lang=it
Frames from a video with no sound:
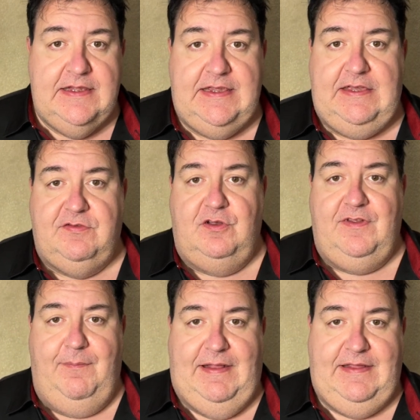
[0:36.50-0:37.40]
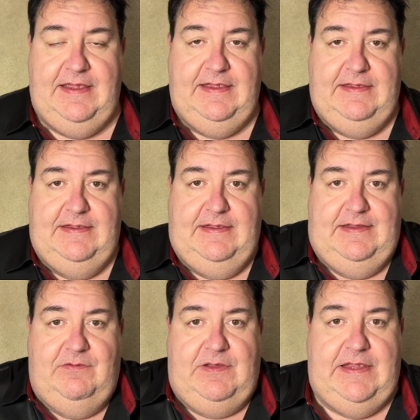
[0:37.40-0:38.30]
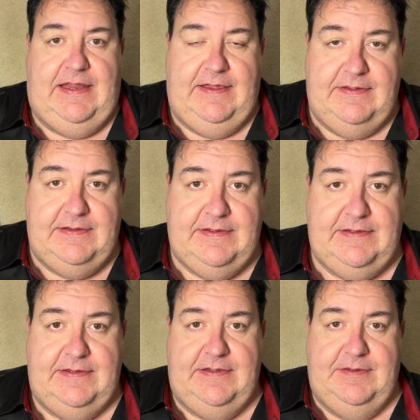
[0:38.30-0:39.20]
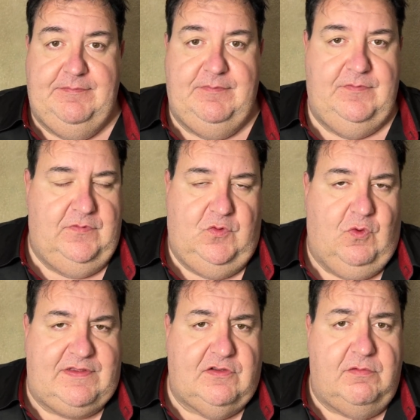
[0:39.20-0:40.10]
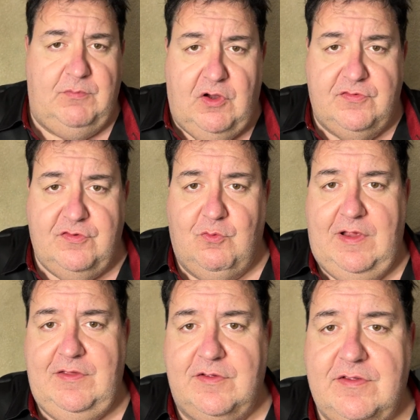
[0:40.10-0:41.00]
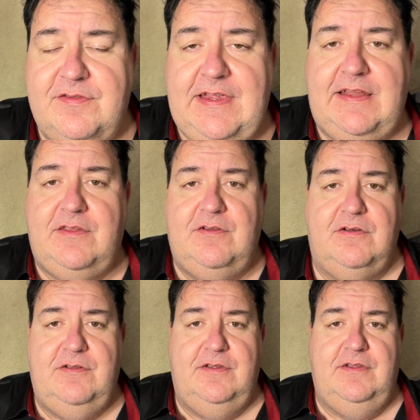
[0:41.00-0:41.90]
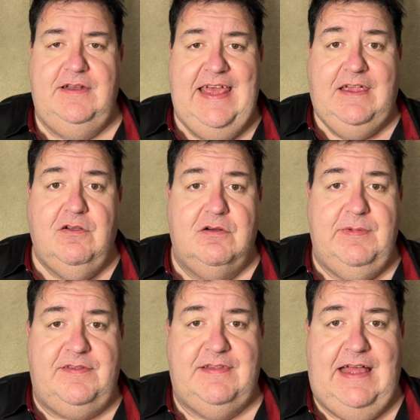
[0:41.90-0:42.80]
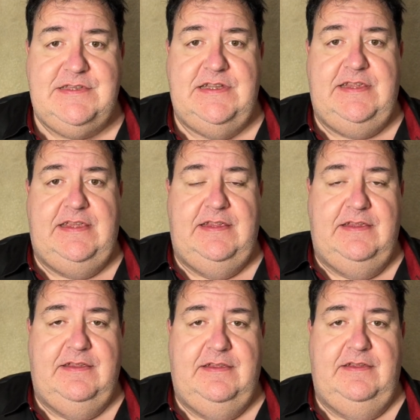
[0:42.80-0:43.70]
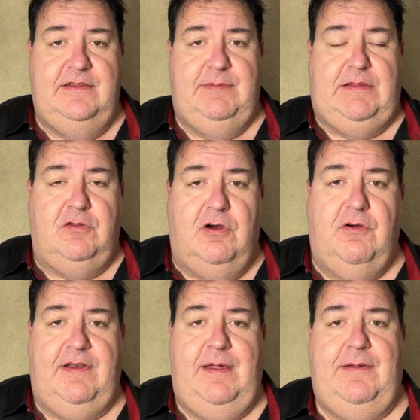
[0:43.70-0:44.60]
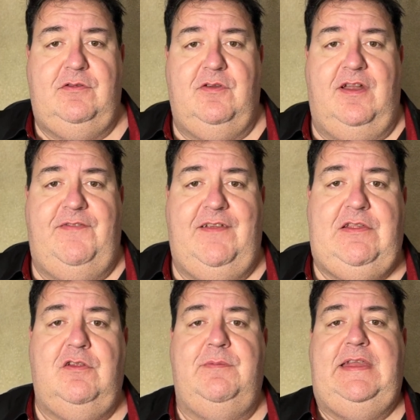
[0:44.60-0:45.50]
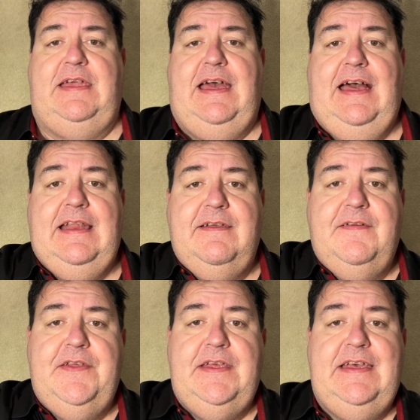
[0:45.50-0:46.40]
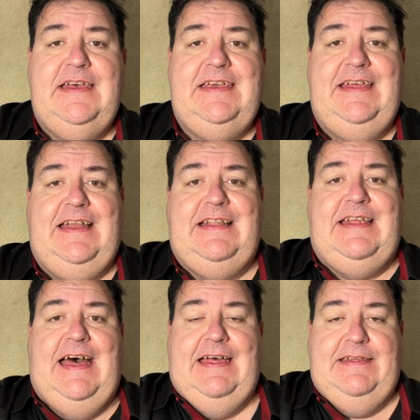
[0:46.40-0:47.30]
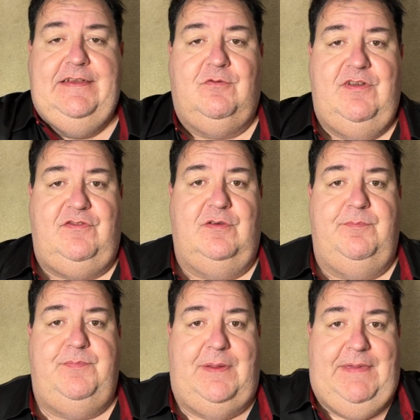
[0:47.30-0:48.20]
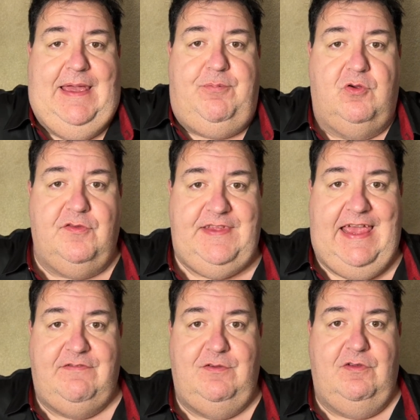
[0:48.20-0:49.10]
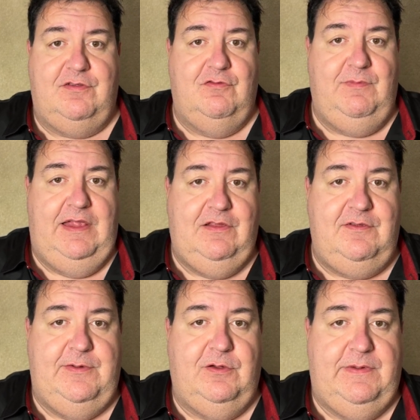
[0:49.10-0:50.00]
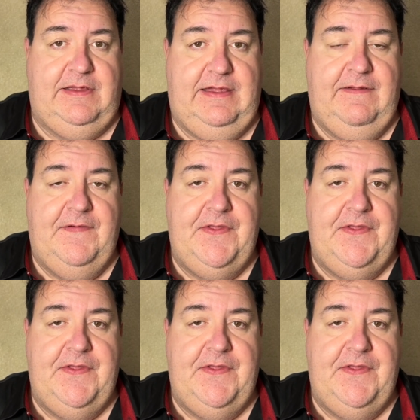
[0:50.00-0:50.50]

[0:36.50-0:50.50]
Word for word: io sono veramente, eh, devo dire, eh, quasi commosso quando sento, eh, leggo messaggi di eh, ma torna, ma torna a fare i video domenicali. In realtà eh, questo per me ha poco senso in questo momento, vi spiego perché.